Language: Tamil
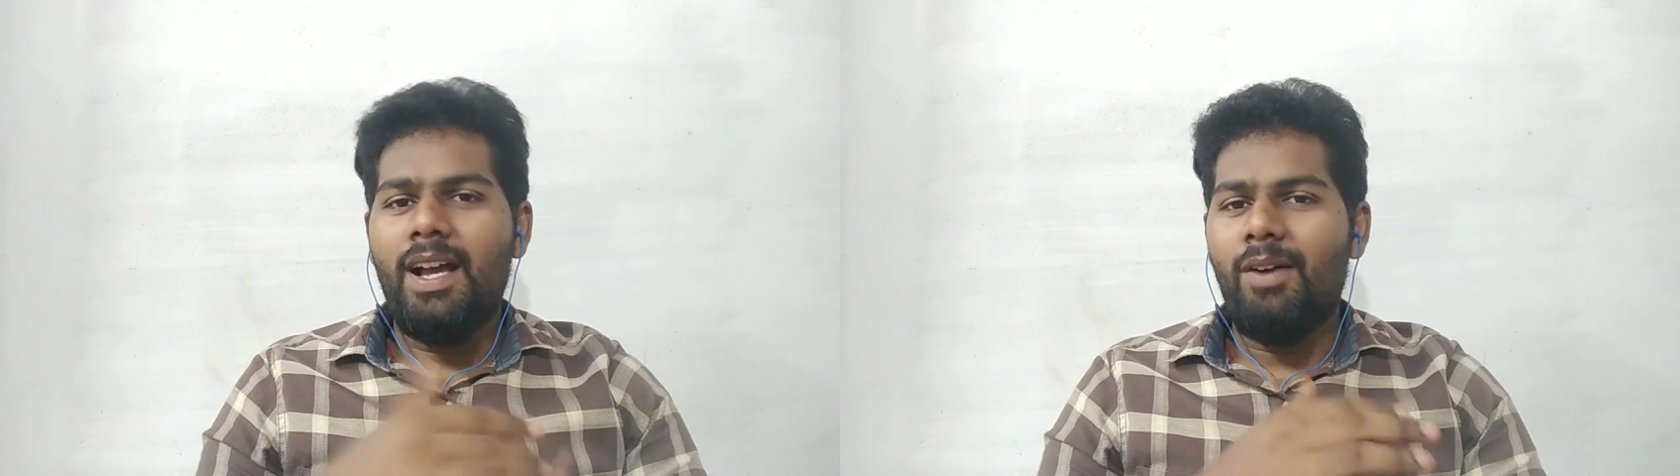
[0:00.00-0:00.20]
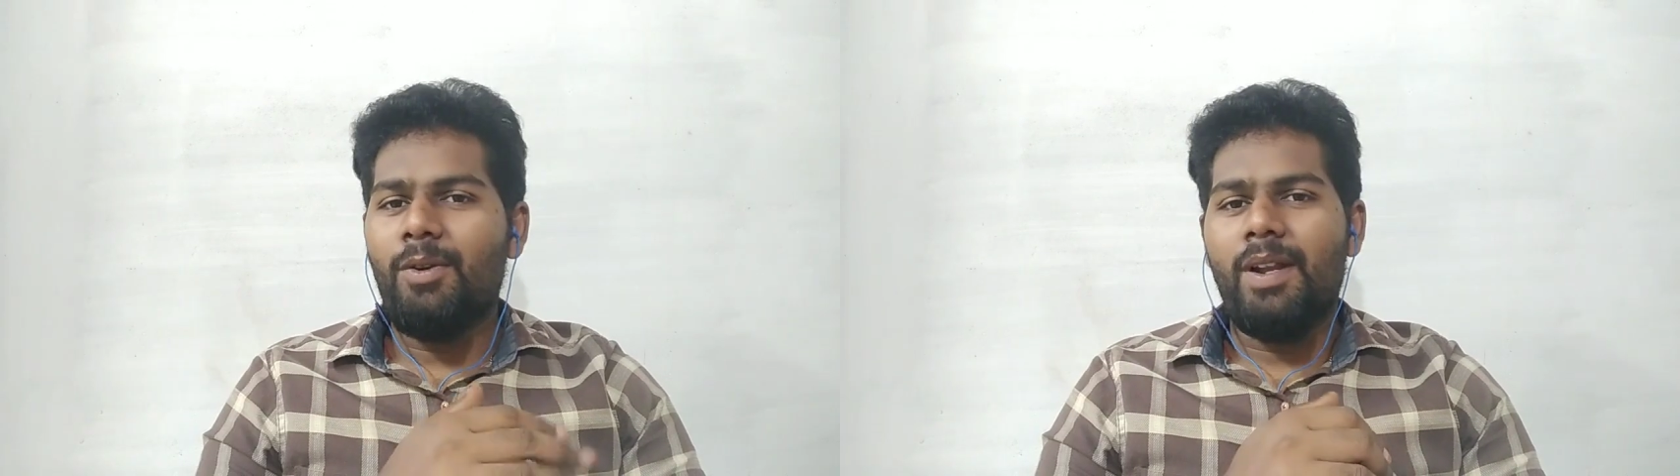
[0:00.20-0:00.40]

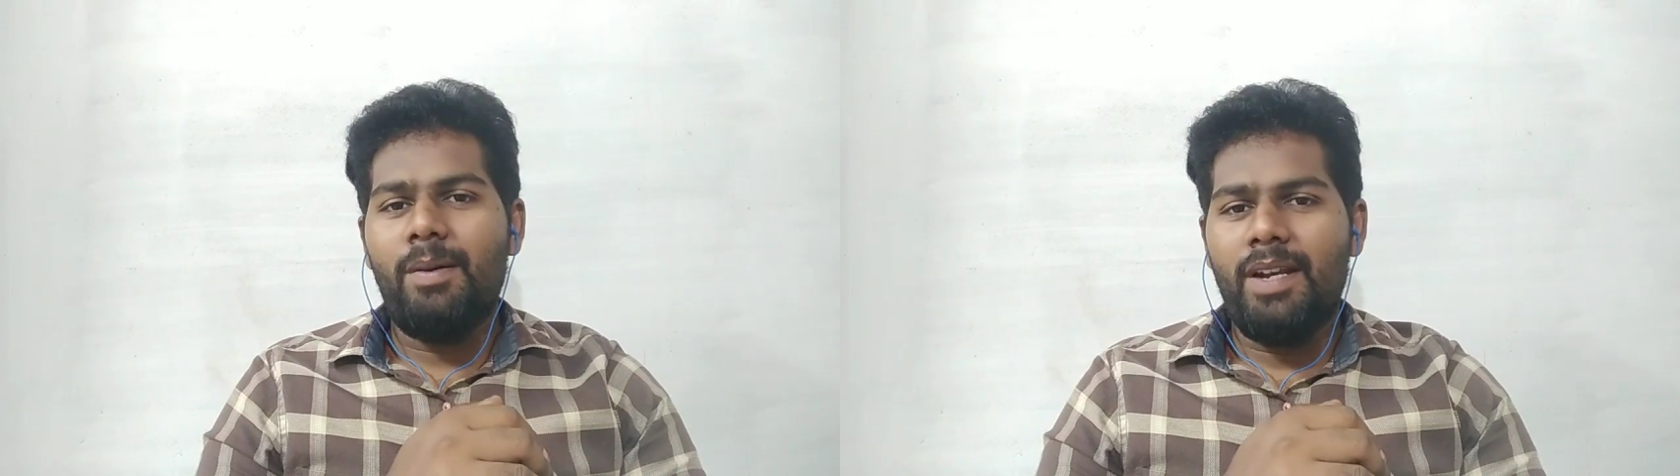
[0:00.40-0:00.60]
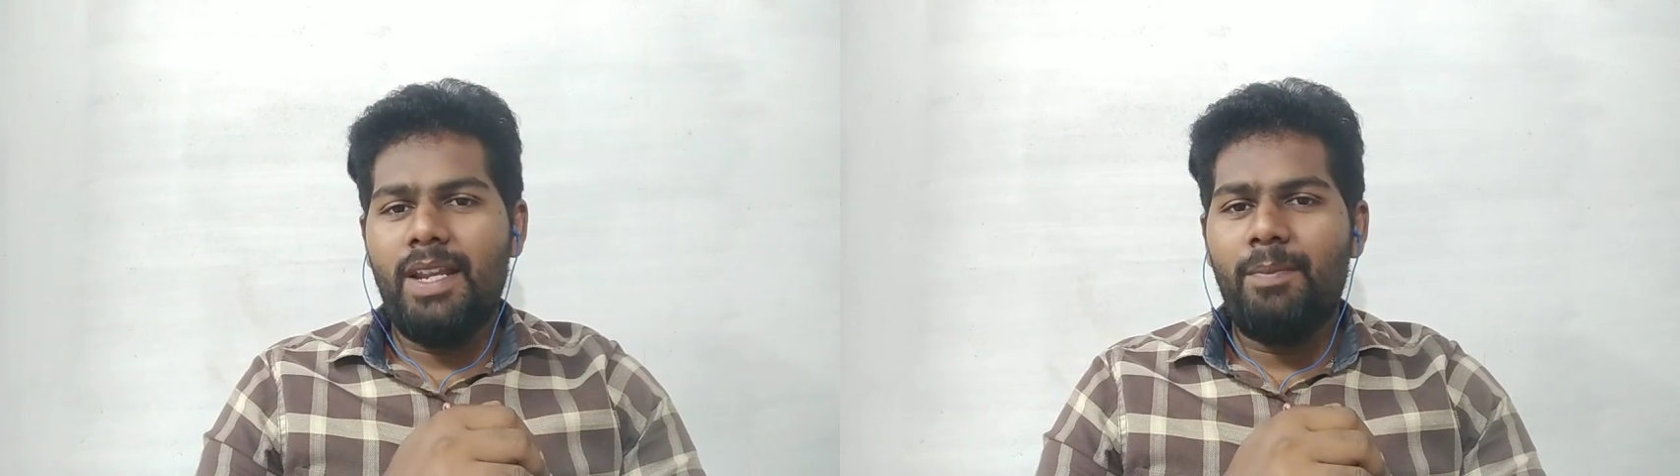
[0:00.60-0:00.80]
அவரோட
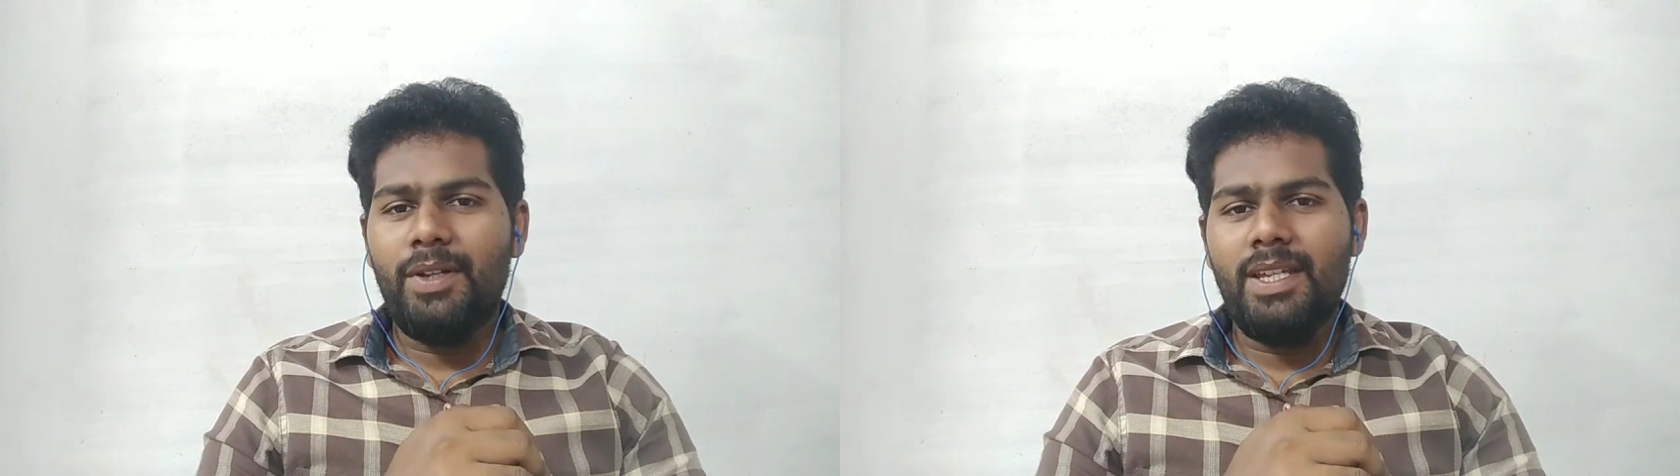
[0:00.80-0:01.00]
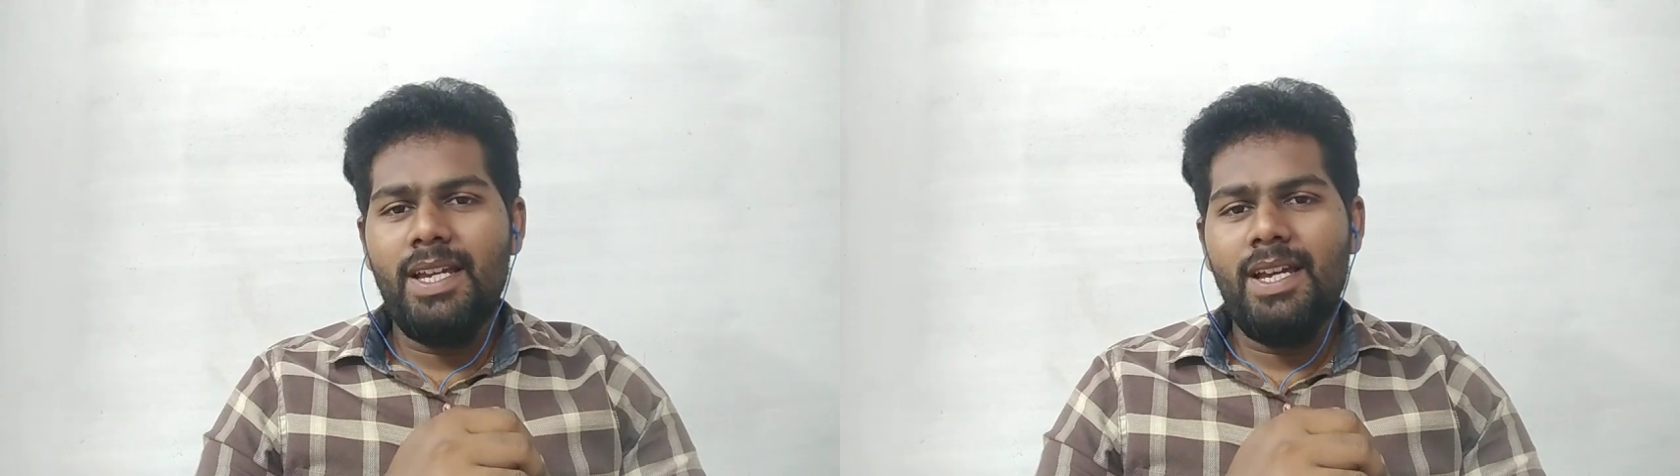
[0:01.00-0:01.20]

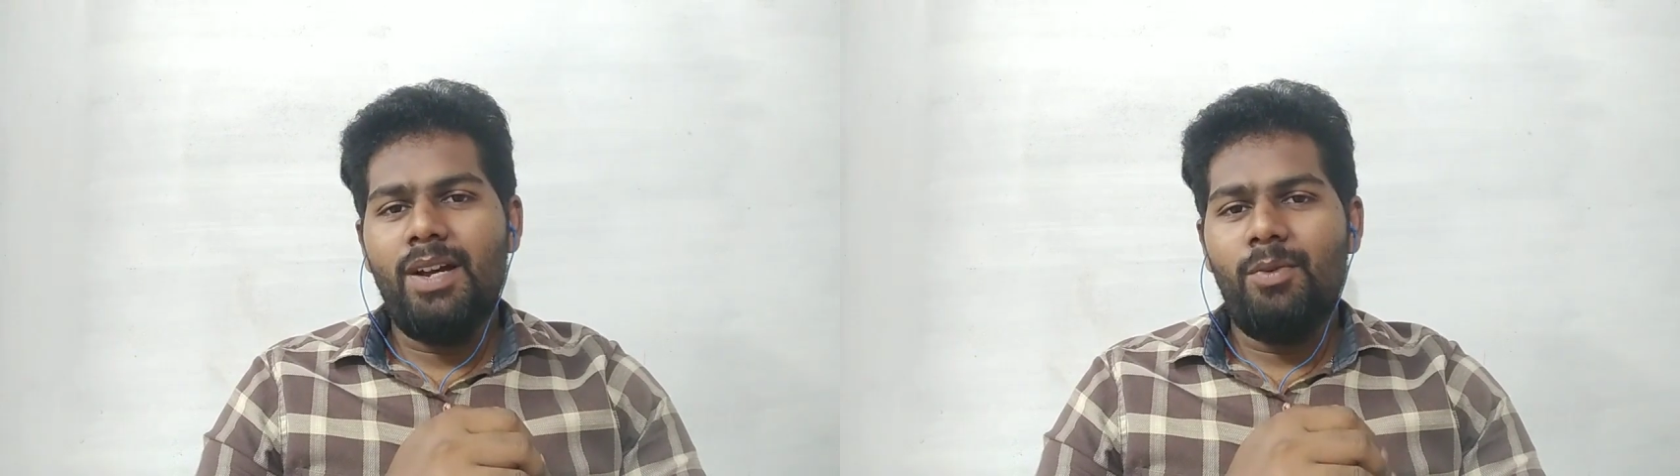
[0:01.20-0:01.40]
நிலப்பகுதியை